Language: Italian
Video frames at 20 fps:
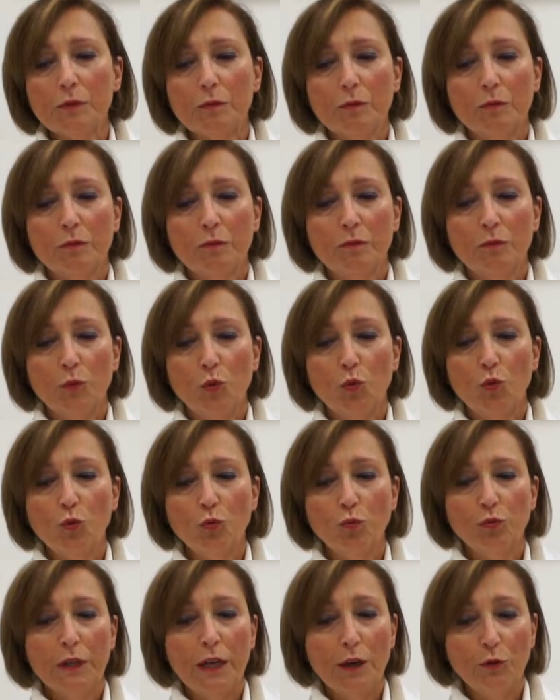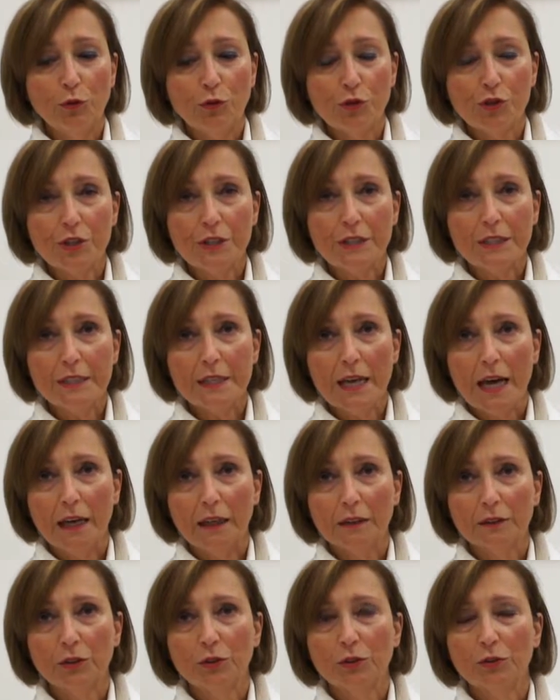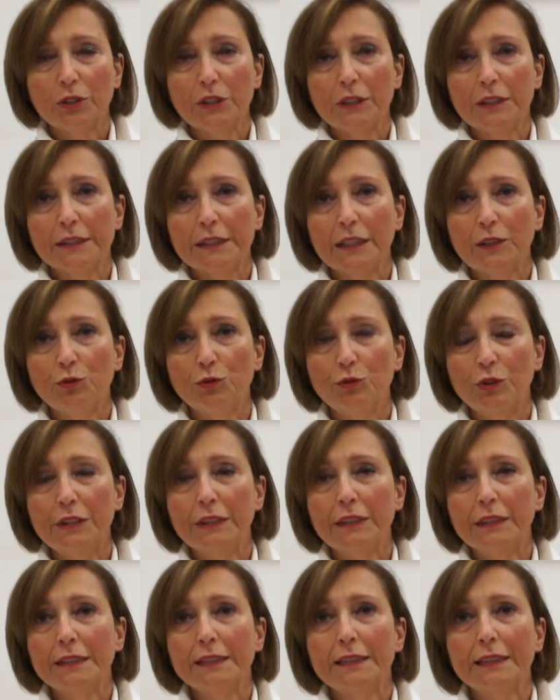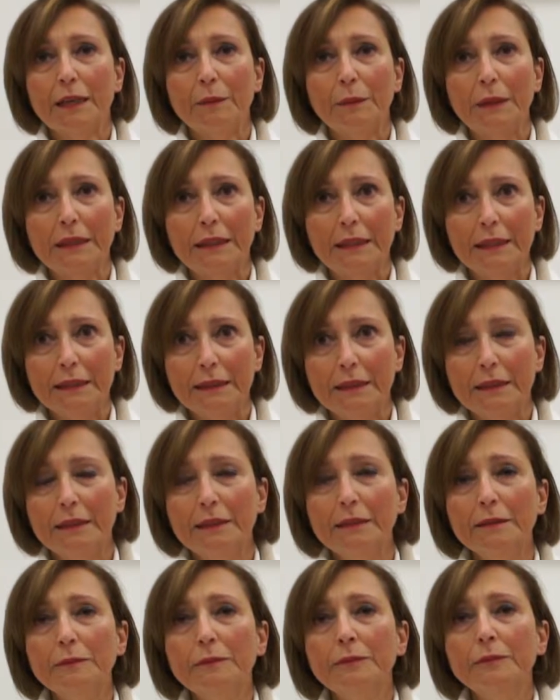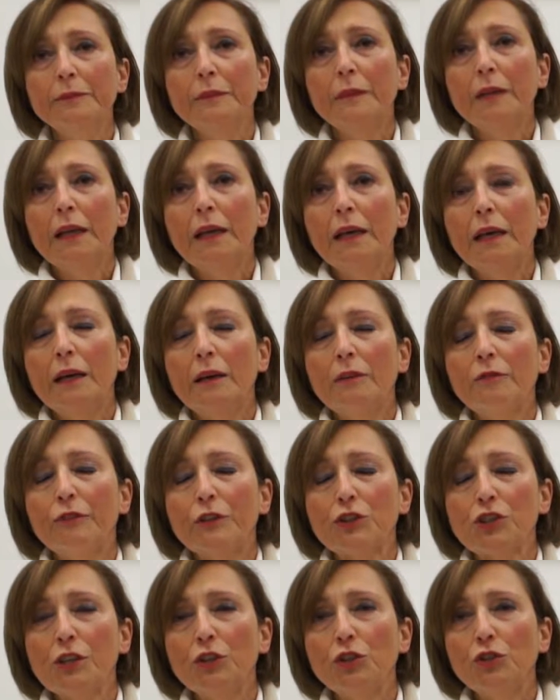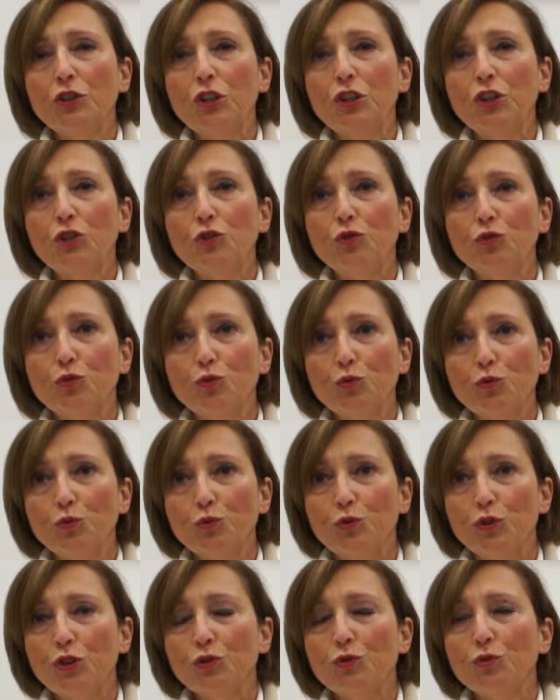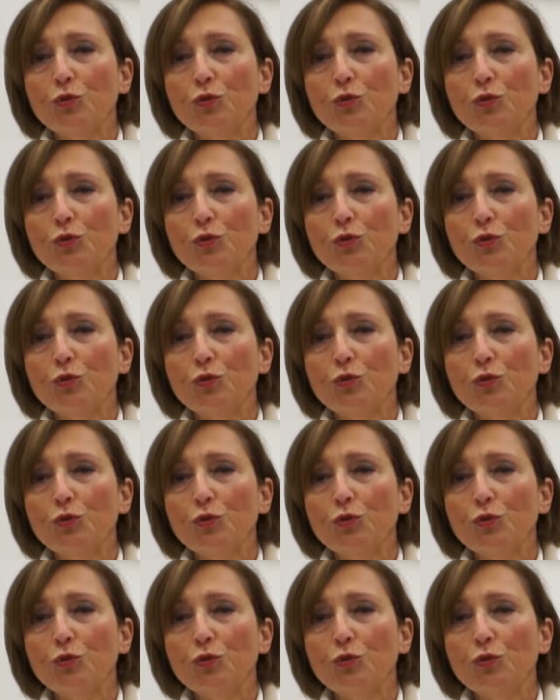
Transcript: mm, un neuroscienziato degli Stati Uniti che si chiama Gidd, facendo degli studi